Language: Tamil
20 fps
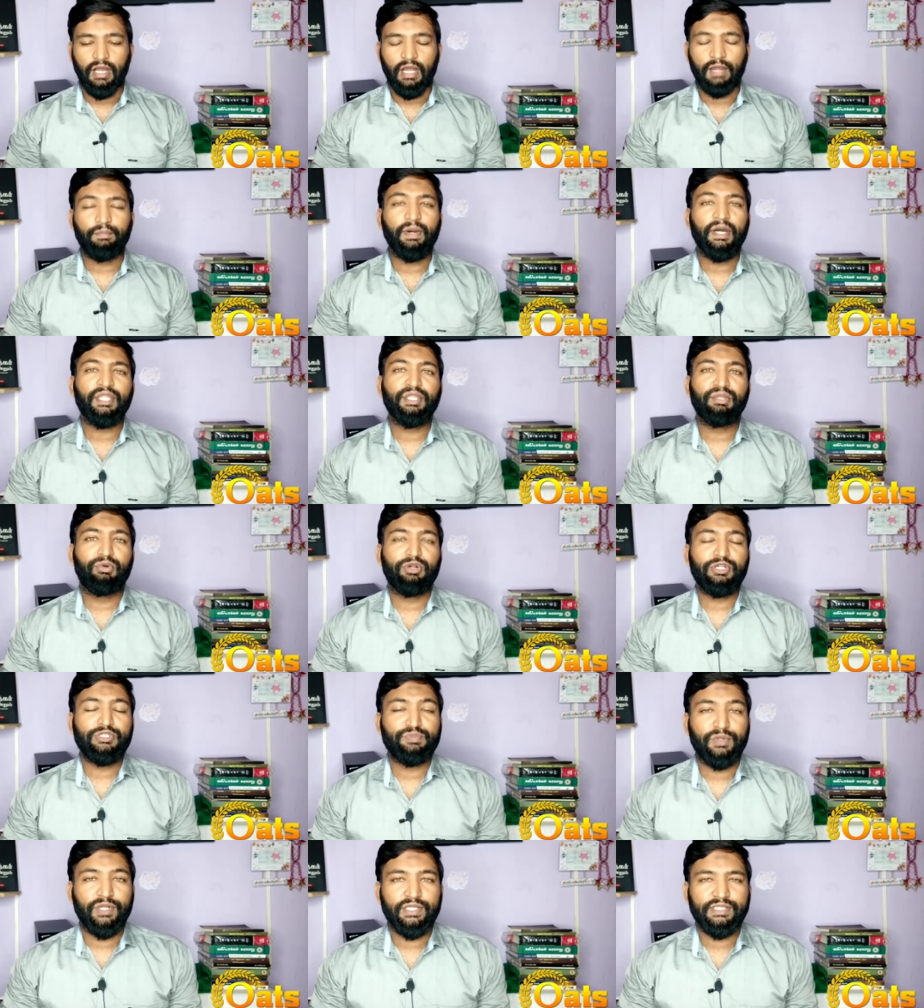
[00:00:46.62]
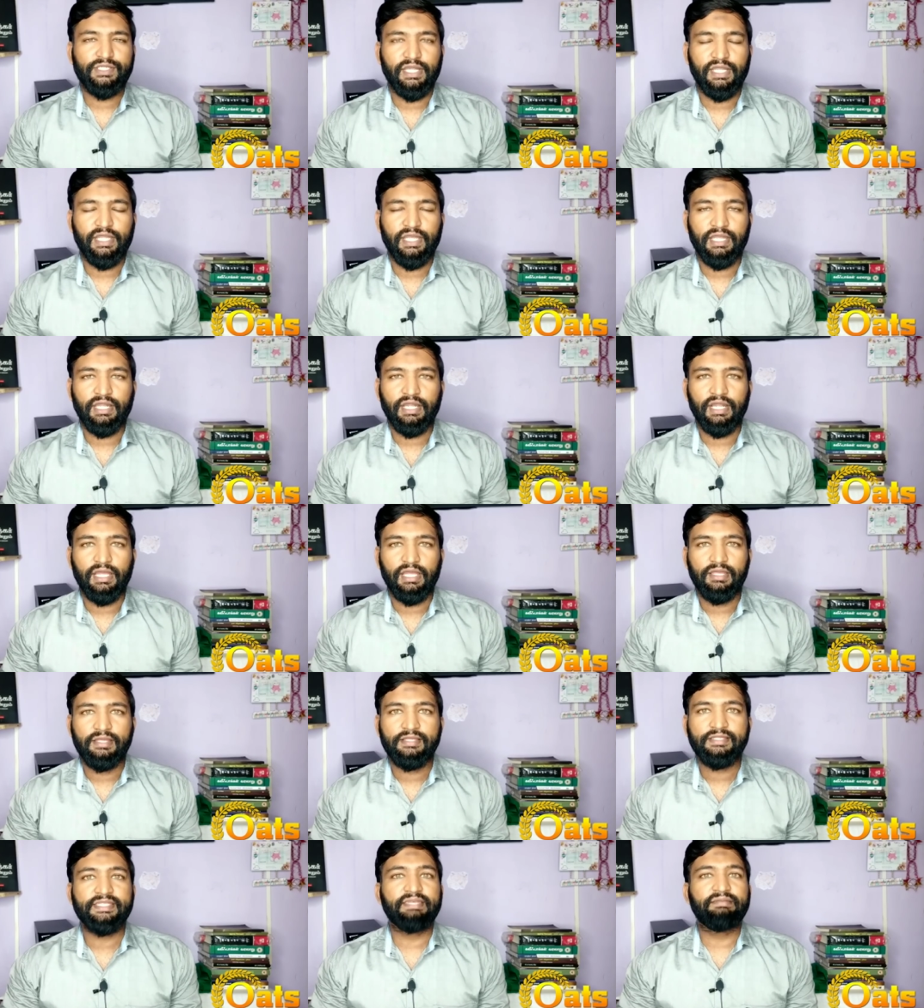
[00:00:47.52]
அன்பார்ந்த ஓட்ஸ் ப்ரொடக்ஷன் நேயர்களே
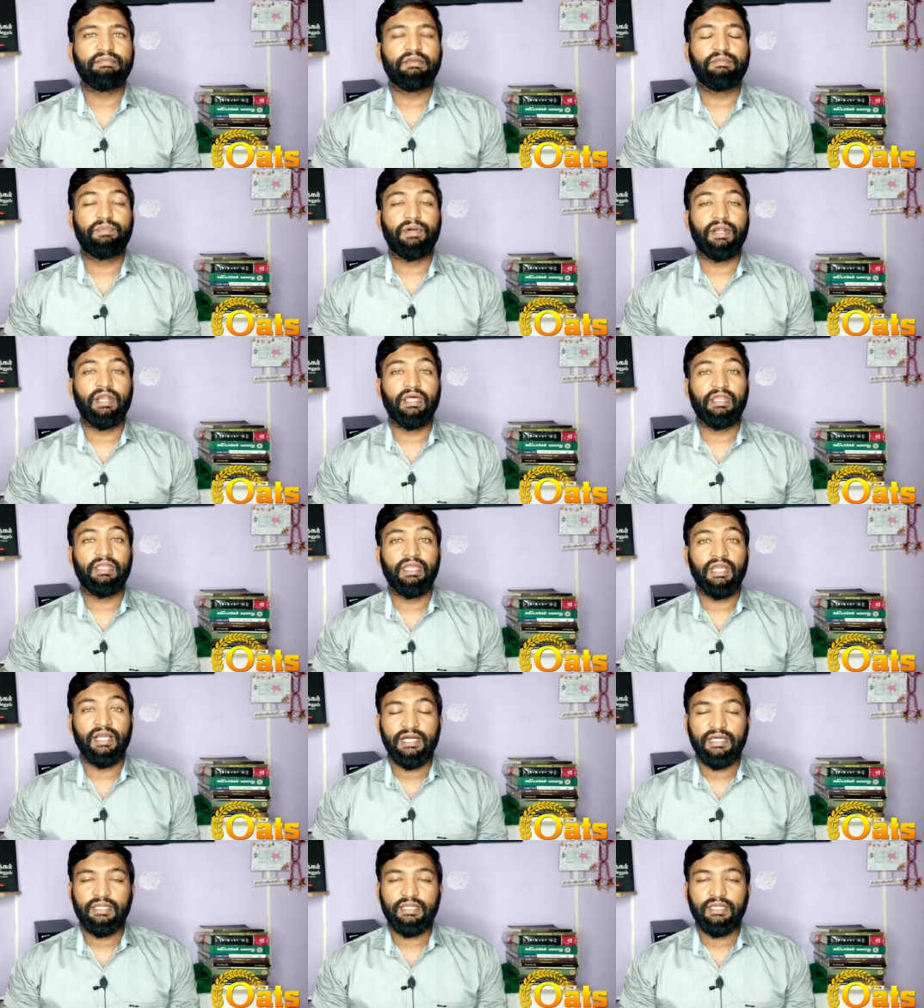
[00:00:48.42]
இசையமைப்பாளர்